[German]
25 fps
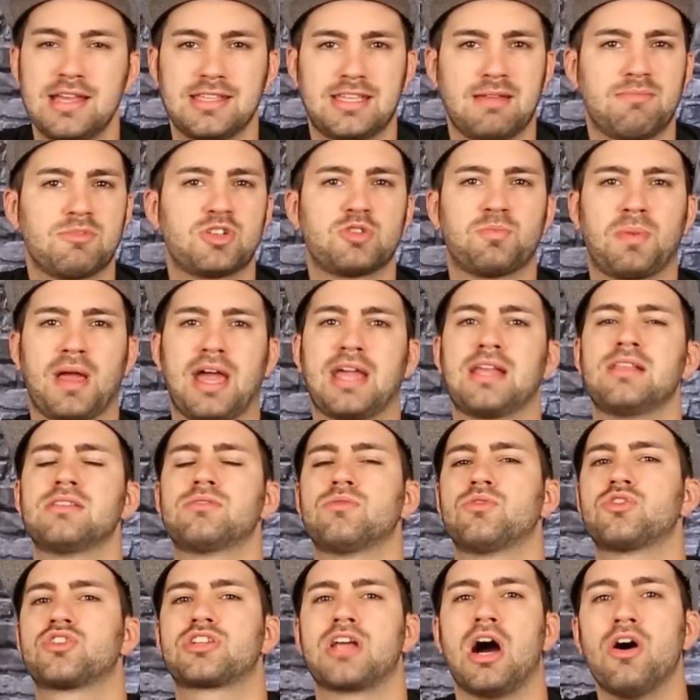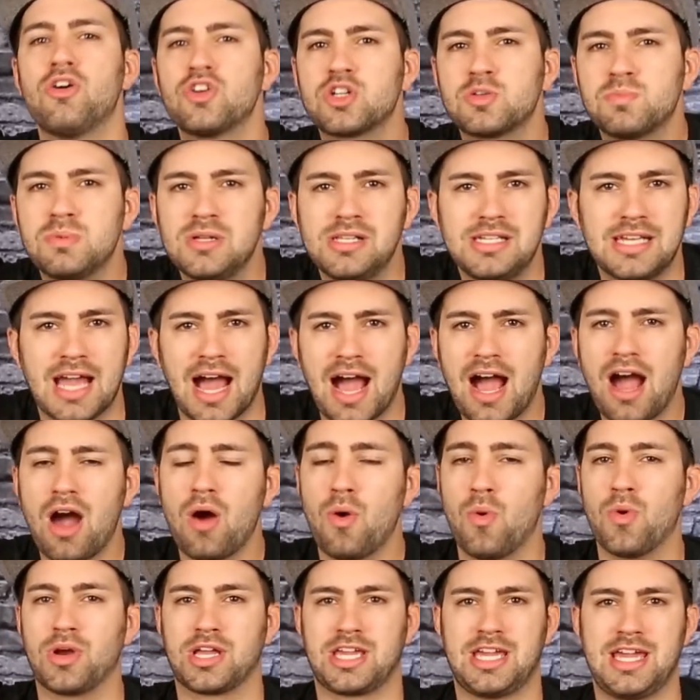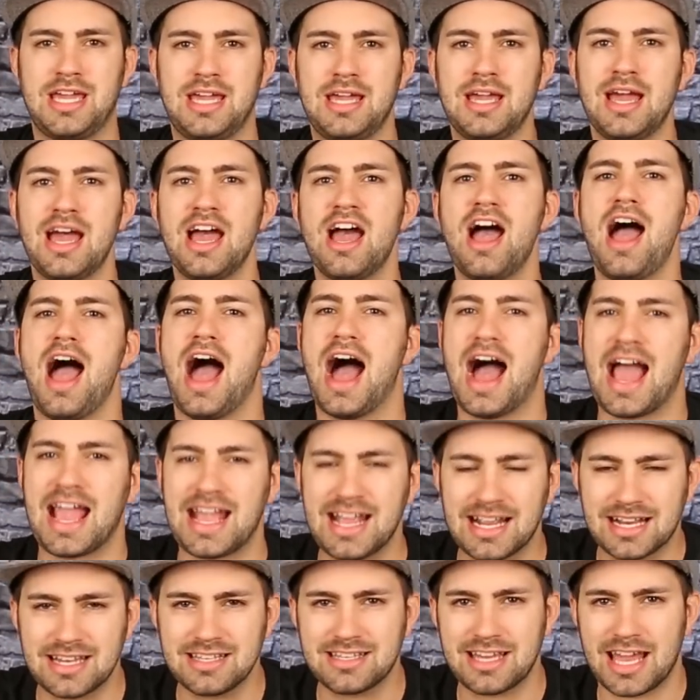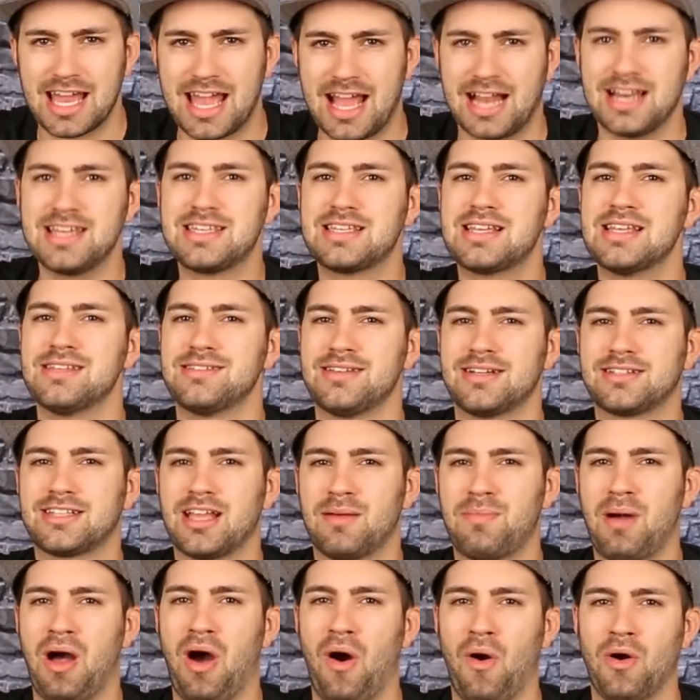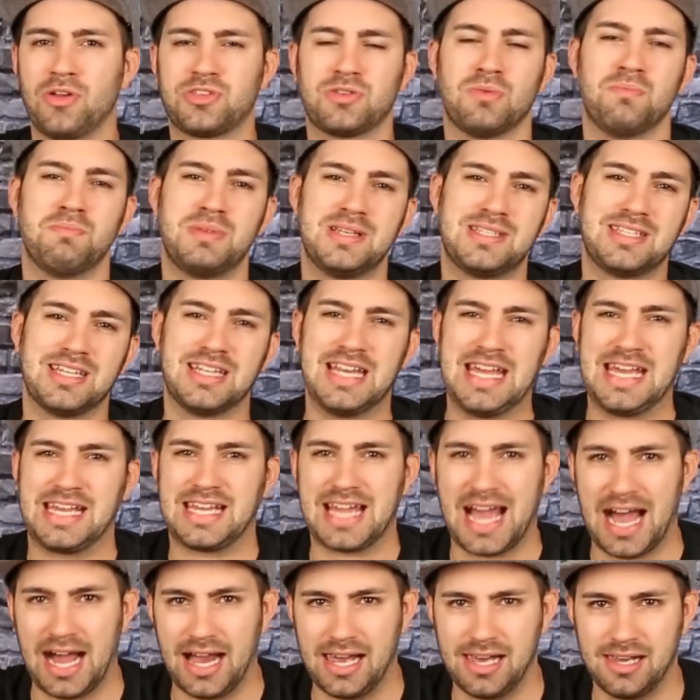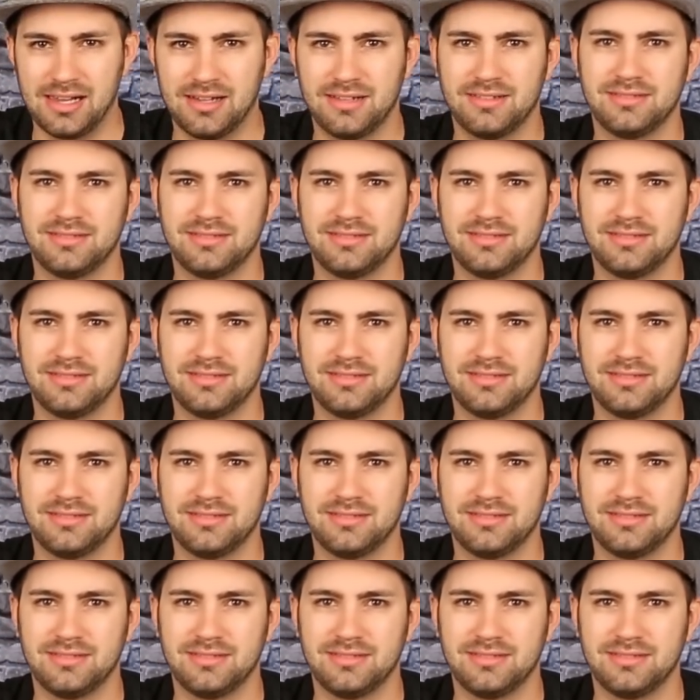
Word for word: Dementsprechend so Schauspiel, ja, okay. Eigentlich ehrlich gesagt aber auch so ein bisschen egal.